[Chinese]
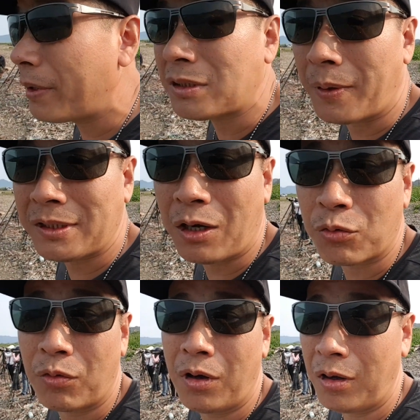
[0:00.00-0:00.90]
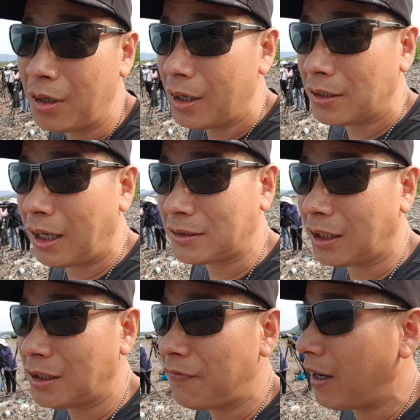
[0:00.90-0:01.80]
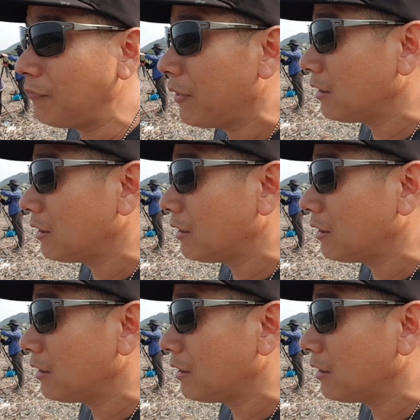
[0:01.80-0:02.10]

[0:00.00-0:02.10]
没什么效果哦。那这个地方